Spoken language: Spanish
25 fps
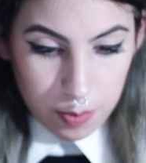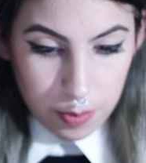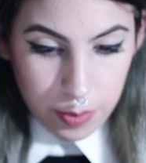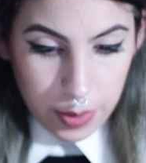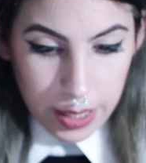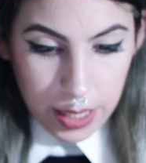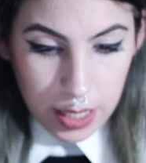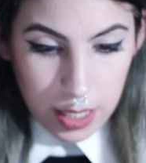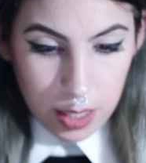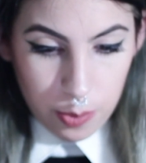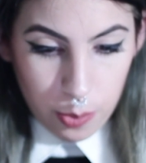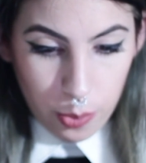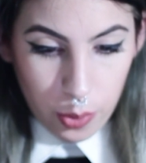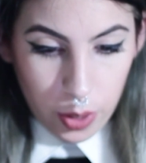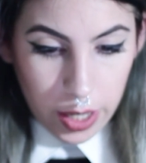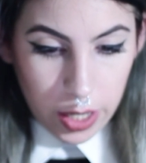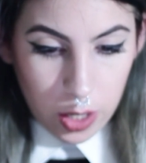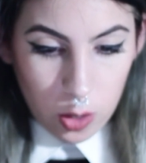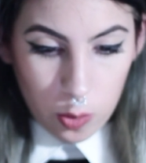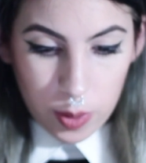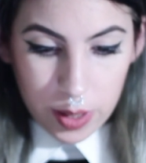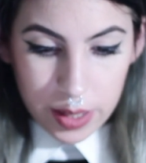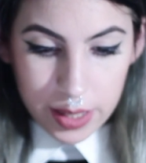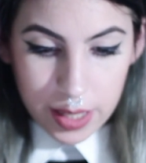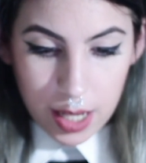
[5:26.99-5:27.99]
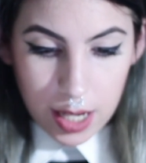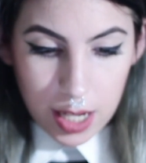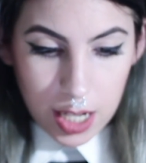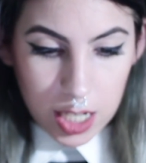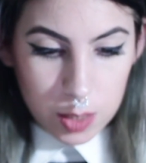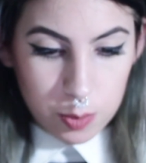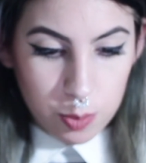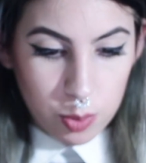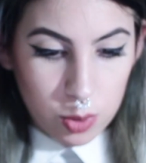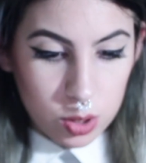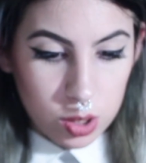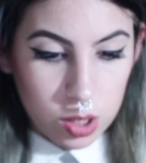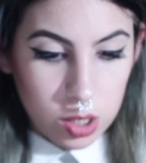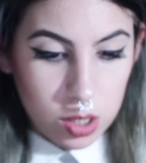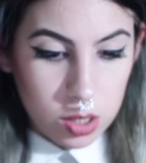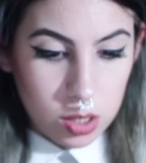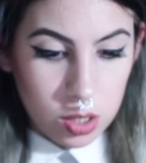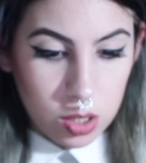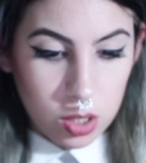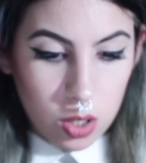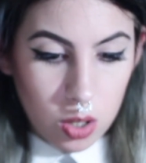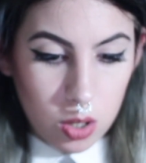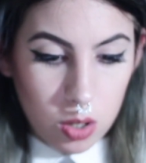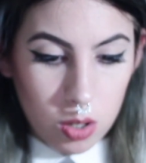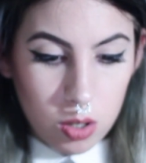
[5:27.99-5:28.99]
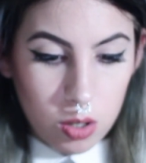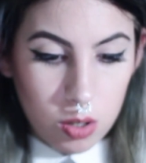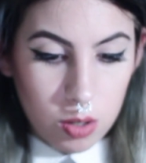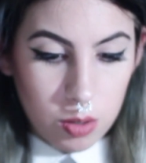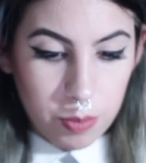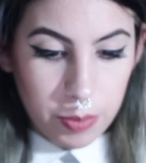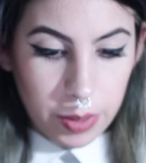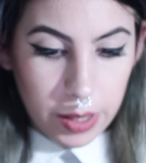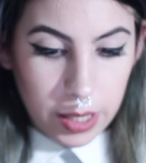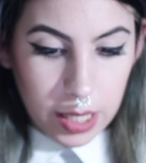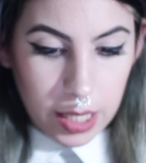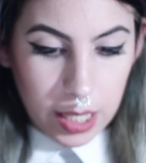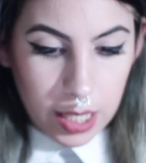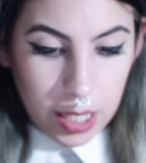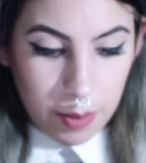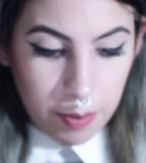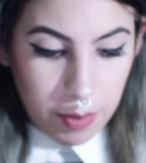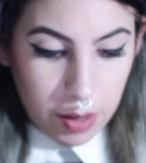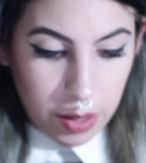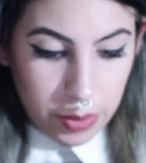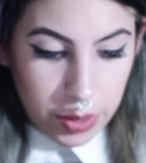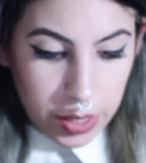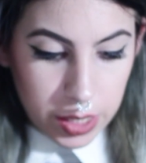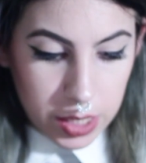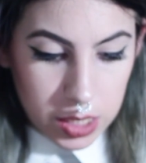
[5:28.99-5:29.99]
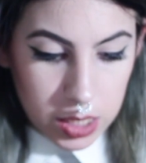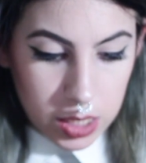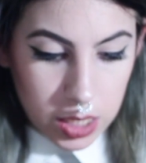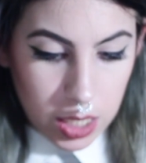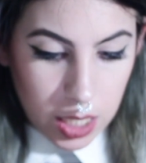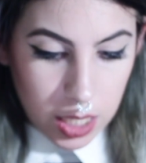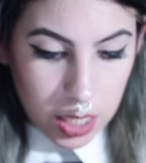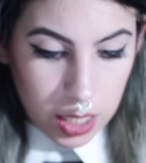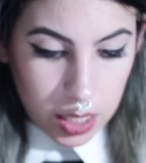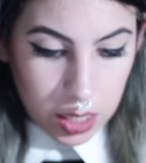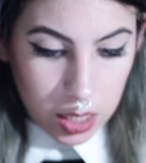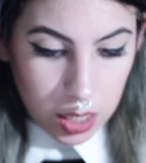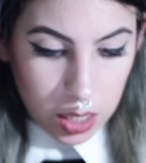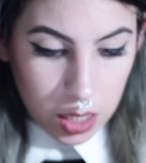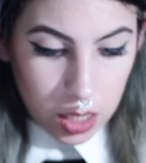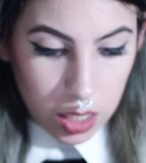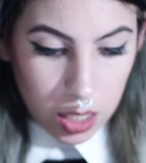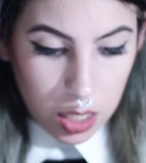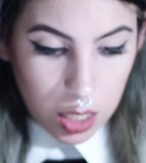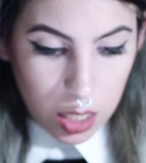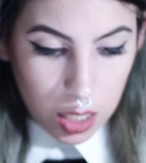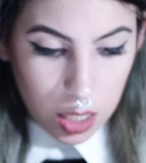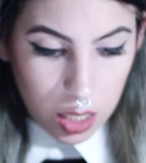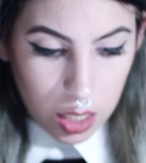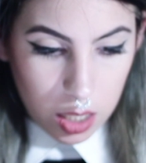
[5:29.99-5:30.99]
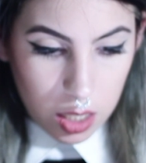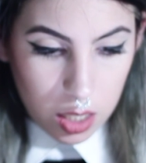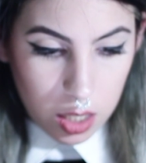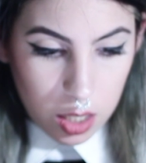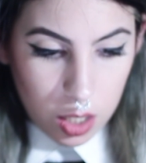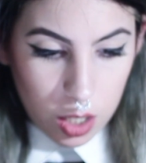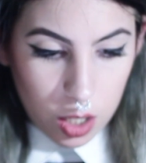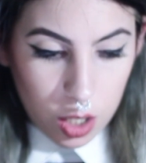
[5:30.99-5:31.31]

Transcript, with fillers: Ven, le pueden aumentar la exposición para que quede más brillante.